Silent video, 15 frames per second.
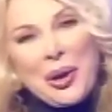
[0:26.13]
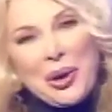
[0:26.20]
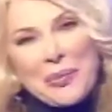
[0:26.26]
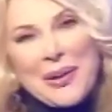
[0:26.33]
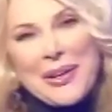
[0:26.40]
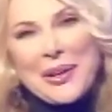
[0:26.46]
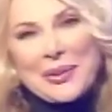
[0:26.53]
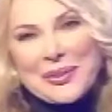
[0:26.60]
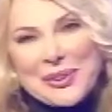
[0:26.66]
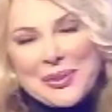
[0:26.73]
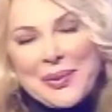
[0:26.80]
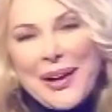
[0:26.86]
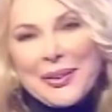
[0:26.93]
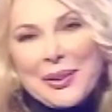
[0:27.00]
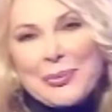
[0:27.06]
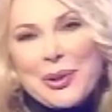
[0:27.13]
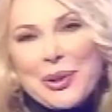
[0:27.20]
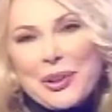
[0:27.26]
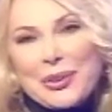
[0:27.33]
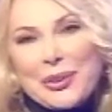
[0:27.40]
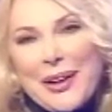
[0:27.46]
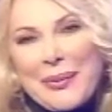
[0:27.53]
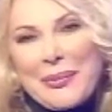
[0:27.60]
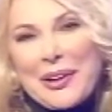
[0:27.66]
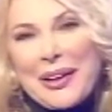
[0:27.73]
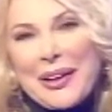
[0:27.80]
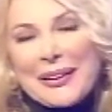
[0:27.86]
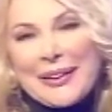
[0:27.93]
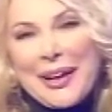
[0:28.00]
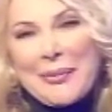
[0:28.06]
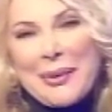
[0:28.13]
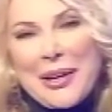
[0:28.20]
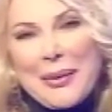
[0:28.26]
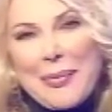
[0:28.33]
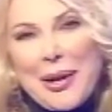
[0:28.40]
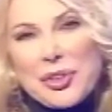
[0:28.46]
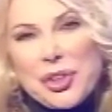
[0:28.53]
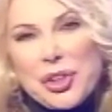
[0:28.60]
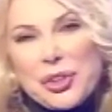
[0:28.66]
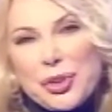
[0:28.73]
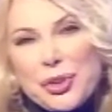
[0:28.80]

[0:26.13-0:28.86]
Come di consueto monitoriamo in real time le immagini che